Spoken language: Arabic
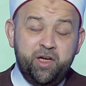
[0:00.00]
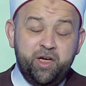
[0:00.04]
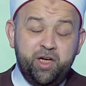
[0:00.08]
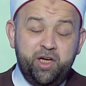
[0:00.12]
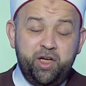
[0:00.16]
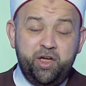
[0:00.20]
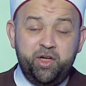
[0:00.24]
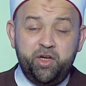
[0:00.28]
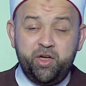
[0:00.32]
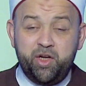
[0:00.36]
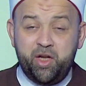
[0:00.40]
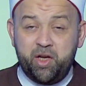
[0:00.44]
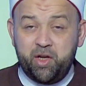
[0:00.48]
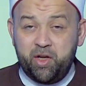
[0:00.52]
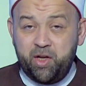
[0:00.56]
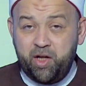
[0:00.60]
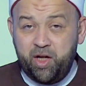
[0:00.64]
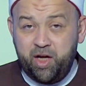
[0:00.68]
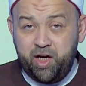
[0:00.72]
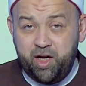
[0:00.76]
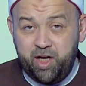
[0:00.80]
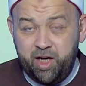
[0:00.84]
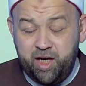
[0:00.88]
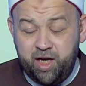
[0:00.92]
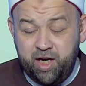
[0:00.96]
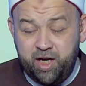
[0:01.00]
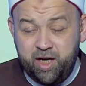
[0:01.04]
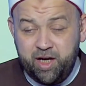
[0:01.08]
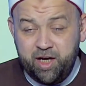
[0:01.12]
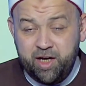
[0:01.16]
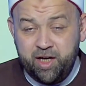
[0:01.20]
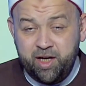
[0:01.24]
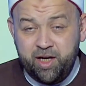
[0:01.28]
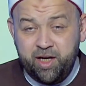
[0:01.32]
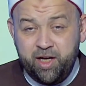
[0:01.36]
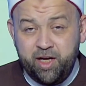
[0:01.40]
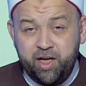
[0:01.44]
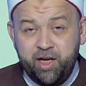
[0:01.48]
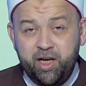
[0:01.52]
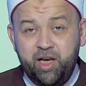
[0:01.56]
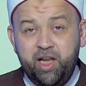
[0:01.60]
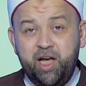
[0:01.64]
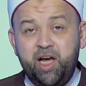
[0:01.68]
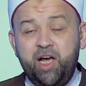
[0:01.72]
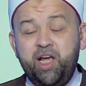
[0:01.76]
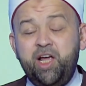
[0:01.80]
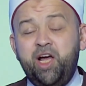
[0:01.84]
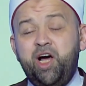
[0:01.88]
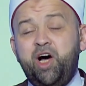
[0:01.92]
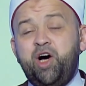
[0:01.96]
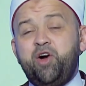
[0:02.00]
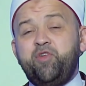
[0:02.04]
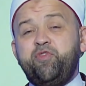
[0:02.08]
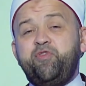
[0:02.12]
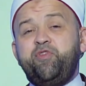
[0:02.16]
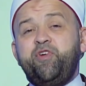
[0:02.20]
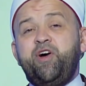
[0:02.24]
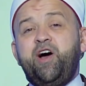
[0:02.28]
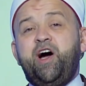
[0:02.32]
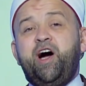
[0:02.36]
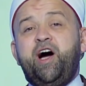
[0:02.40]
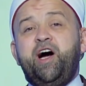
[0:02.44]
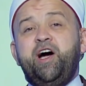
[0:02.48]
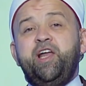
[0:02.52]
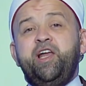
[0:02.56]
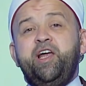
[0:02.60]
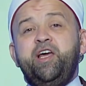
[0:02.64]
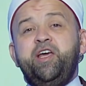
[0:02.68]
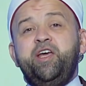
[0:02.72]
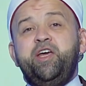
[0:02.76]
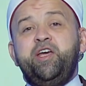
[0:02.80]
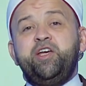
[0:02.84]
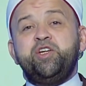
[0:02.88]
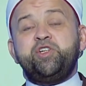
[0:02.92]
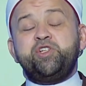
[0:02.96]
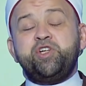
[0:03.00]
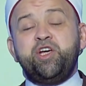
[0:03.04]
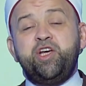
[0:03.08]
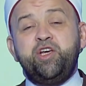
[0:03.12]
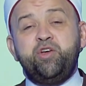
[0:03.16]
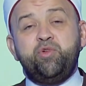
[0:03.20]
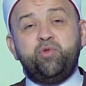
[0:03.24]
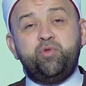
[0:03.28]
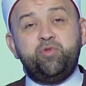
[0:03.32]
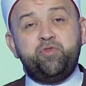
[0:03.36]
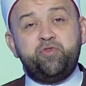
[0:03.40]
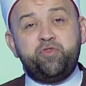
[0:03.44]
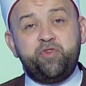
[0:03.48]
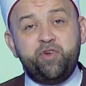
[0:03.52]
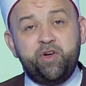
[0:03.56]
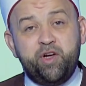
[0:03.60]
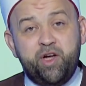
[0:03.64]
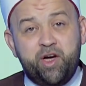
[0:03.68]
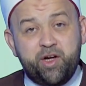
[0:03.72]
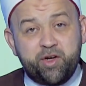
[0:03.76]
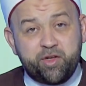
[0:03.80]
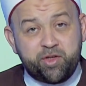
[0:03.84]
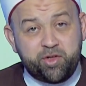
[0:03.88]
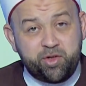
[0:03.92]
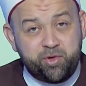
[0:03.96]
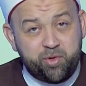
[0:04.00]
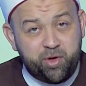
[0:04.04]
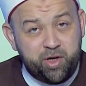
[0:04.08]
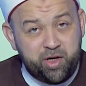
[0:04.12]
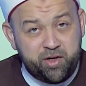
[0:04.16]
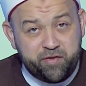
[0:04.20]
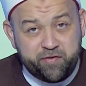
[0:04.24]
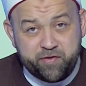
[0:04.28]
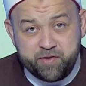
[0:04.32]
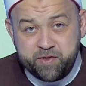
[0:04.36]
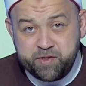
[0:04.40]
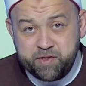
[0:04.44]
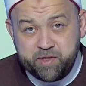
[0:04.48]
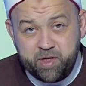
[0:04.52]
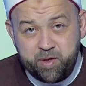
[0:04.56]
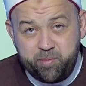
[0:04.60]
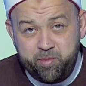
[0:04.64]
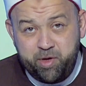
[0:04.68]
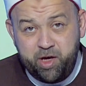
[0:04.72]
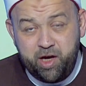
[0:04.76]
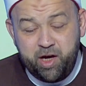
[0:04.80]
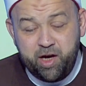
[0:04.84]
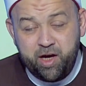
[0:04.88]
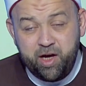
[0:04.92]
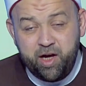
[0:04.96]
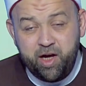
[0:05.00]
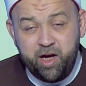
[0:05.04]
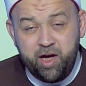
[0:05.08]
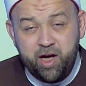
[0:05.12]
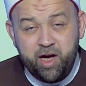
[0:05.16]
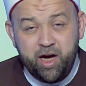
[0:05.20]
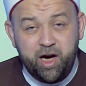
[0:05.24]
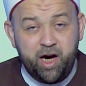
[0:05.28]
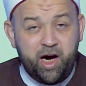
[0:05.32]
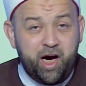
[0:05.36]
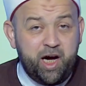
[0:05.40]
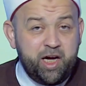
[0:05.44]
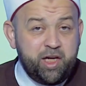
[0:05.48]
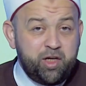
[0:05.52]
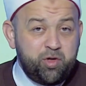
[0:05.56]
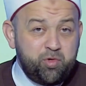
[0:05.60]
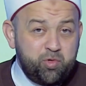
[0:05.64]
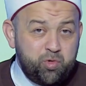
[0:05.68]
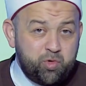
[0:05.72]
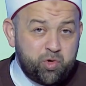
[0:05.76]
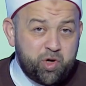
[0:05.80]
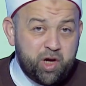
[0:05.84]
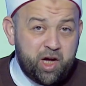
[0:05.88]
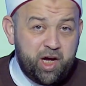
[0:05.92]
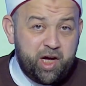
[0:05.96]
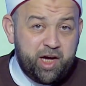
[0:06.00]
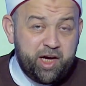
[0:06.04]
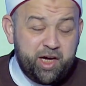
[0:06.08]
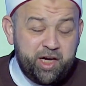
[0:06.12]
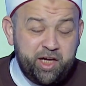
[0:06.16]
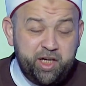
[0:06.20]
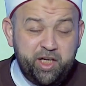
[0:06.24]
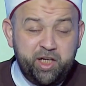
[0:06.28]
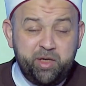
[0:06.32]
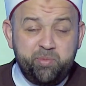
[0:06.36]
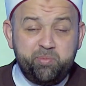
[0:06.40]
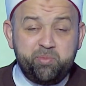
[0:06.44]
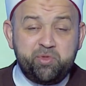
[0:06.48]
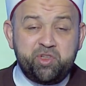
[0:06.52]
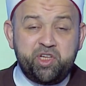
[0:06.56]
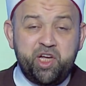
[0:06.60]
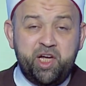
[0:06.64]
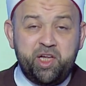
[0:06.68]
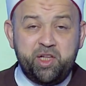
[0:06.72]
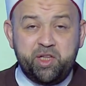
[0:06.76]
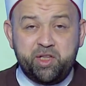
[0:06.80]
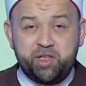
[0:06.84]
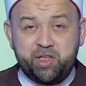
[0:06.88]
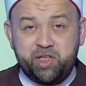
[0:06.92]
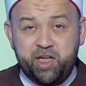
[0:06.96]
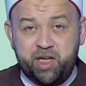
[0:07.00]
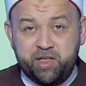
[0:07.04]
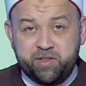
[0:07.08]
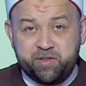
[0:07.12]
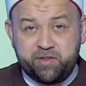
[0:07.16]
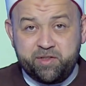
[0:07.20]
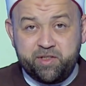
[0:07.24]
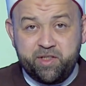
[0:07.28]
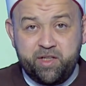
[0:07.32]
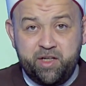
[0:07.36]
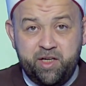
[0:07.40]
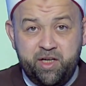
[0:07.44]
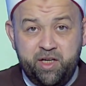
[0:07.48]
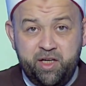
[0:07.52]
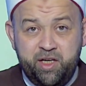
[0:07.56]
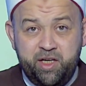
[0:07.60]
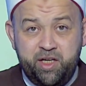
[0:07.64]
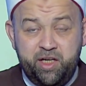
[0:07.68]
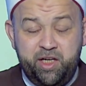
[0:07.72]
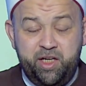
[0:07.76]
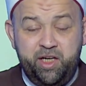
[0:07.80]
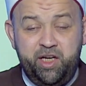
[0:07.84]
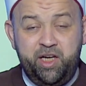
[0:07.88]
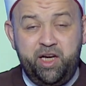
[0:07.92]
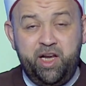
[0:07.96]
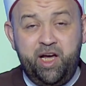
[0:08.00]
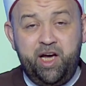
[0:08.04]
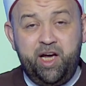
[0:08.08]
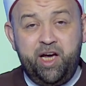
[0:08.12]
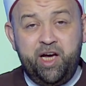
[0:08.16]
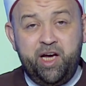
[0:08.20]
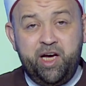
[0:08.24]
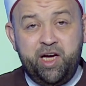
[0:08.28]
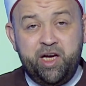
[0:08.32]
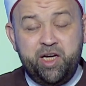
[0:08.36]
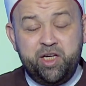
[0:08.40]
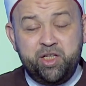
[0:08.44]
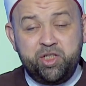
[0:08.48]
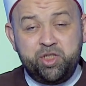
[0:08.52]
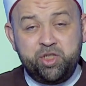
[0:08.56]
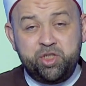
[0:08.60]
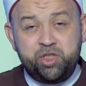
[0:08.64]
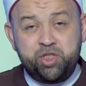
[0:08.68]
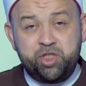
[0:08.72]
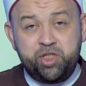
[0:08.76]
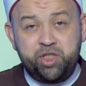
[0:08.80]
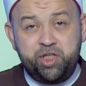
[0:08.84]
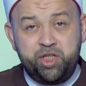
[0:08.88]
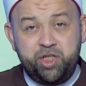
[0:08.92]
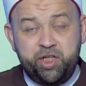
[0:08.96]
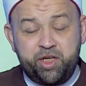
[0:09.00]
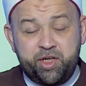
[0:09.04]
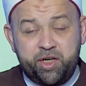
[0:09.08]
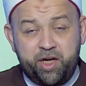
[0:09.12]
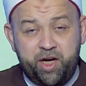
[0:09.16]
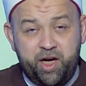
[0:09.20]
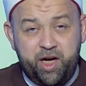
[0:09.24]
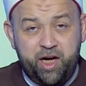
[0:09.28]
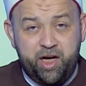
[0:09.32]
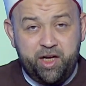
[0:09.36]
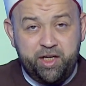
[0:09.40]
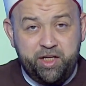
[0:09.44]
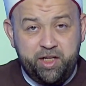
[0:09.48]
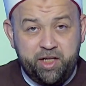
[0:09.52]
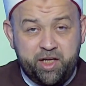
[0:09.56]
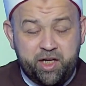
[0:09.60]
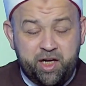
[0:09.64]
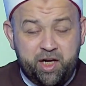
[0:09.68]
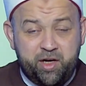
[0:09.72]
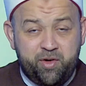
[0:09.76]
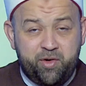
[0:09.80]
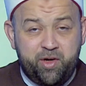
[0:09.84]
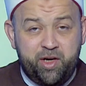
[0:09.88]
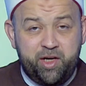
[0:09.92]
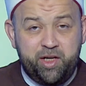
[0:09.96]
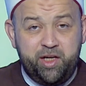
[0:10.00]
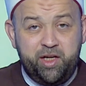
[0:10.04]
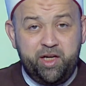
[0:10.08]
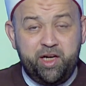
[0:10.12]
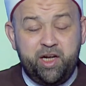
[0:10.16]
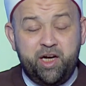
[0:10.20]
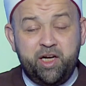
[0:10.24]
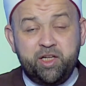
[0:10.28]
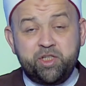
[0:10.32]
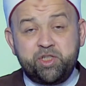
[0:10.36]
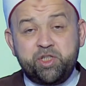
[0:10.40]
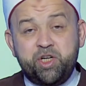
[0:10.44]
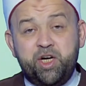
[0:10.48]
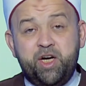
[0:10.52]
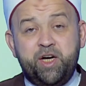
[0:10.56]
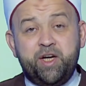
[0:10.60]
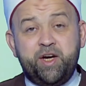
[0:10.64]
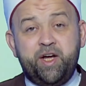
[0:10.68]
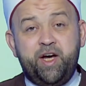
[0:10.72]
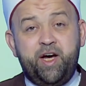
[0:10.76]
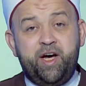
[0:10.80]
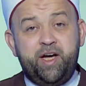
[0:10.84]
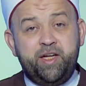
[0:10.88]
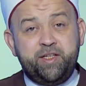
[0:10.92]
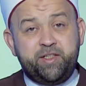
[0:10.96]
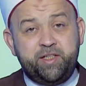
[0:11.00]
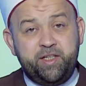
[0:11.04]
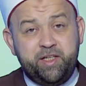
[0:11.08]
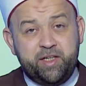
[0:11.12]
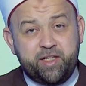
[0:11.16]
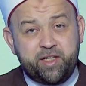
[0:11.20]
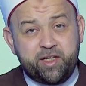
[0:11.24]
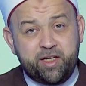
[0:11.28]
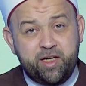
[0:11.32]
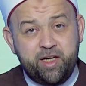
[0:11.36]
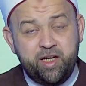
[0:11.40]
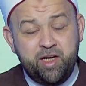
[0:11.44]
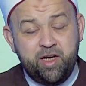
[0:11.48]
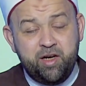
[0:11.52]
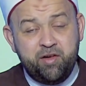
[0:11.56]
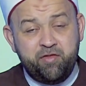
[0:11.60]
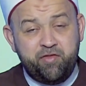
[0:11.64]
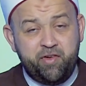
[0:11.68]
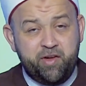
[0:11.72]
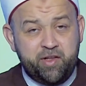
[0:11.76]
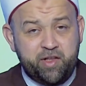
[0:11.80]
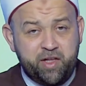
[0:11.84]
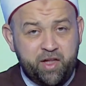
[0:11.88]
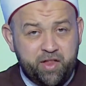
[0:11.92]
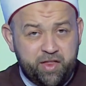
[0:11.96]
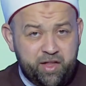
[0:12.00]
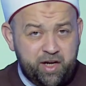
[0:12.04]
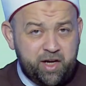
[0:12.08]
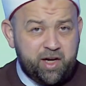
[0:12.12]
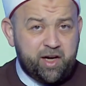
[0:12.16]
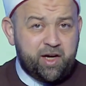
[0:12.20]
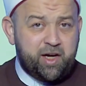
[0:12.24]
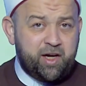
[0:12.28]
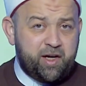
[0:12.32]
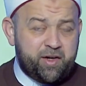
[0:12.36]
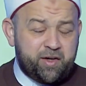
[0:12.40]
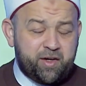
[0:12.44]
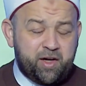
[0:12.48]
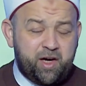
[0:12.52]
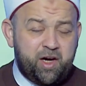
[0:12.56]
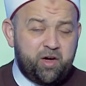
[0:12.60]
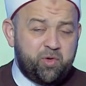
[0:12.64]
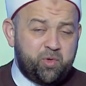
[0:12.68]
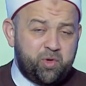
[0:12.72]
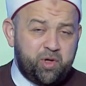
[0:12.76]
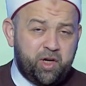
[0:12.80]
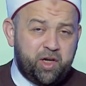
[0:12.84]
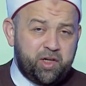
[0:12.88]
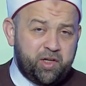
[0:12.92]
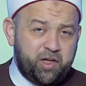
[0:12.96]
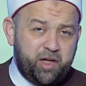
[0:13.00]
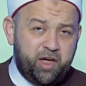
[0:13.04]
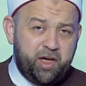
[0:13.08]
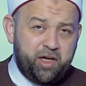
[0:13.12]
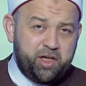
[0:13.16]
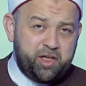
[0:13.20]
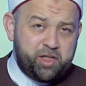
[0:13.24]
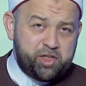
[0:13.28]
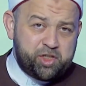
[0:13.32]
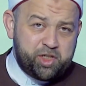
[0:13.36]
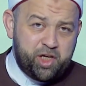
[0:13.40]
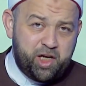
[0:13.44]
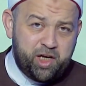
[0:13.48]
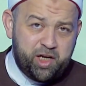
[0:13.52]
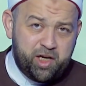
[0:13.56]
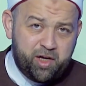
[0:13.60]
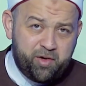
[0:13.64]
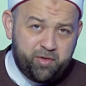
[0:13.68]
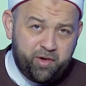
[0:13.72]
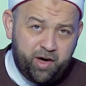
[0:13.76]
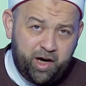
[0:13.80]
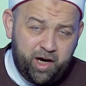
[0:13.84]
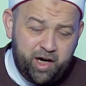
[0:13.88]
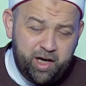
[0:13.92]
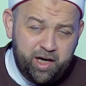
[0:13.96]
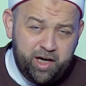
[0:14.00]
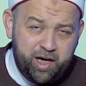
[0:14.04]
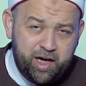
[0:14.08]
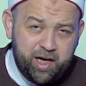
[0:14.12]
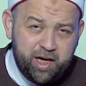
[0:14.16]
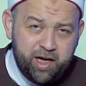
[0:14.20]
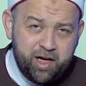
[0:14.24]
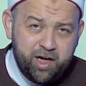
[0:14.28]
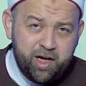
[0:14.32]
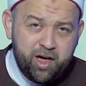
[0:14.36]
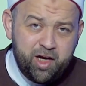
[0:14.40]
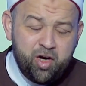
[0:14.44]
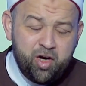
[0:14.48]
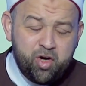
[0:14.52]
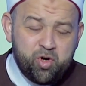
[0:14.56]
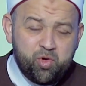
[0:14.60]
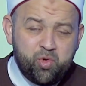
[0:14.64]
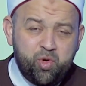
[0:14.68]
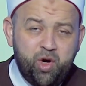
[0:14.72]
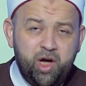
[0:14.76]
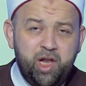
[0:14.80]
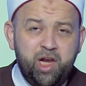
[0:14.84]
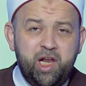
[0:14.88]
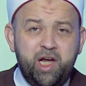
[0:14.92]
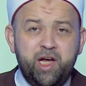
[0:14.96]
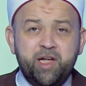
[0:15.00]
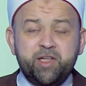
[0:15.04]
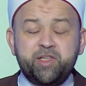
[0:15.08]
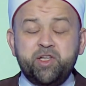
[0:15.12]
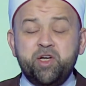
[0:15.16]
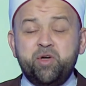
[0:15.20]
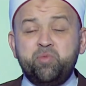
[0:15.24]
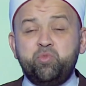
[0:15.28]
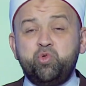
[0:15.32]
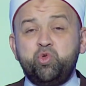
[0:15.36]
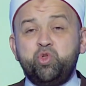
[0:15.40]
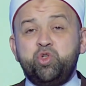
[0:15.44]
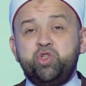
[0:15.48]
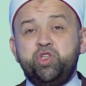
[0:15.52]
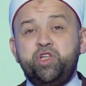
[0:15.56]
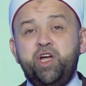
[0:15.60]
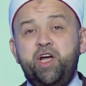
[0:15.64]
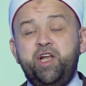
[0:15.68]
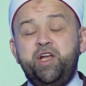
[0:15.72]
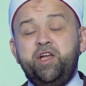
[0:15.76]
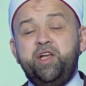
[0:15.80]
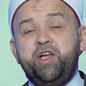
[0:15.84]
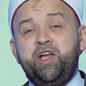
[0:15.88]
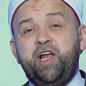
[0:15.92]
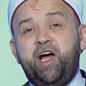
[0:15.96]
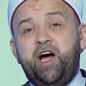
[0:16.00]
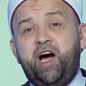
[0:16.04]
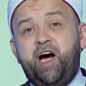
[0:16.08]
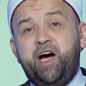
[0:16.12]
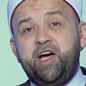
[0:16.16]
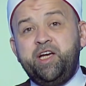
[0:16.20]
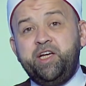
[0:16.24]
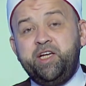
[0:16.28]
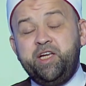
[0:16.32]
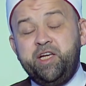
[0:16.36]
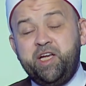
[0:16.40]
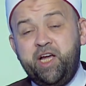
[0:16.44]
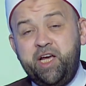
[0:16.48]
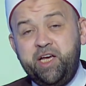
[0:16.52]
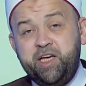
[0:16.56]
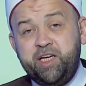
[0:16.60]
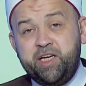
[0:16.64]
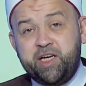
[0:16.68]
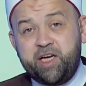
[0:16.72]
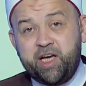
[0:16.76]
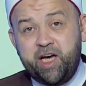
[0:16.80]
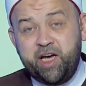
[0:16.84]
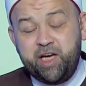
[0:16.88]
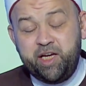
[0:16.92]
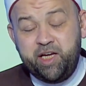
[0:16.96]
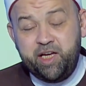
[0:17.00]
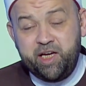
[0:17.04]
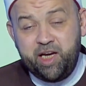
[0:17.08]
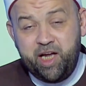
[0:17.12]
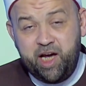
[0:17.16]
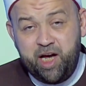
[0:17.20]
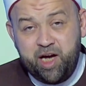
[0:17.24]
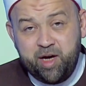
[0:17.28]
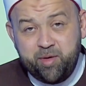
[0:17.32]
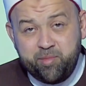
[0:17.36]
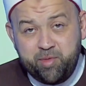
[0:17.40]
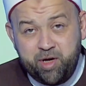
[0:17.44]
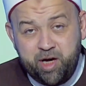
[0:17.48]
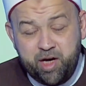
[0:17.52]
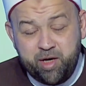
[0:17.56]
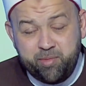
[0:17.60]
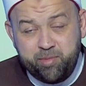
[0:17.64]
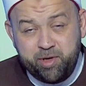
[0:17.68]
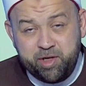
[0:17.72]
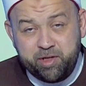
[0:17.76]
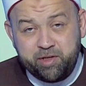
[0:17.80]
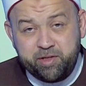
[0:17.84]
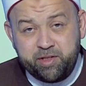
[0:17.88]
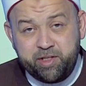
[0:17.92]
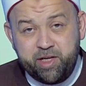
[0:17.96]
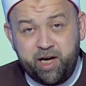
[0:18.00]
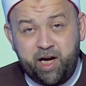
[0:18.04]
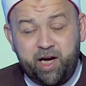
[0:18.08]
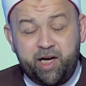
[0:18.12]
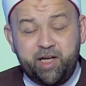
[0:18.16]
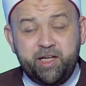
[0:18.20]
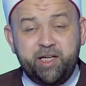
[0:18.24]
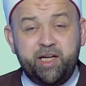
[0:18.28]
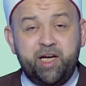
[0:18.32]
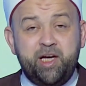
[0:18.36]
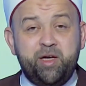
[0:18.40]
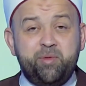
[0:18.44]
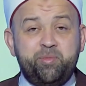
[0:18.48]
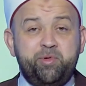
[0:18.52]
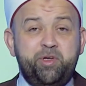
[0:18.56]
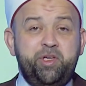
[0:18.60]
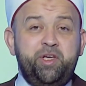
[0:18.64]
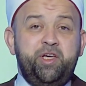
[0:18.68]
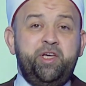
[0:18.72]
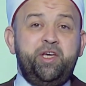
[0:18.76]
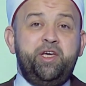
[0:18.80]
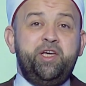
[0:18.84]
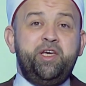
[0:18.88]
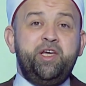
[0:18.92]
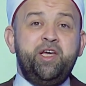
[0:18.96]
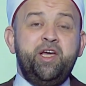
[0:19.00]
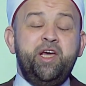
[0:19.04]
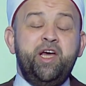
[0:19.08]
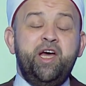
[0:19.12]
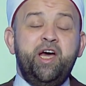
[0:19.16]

إن الله لا يخفى عليه شيء في الأرض ولا في السماء عينك إن امتدت إلى جيرانك وإلى جاراتك فتذكر قول الله جل وعلا ولا تمدن عينيك إلى ما متعنا به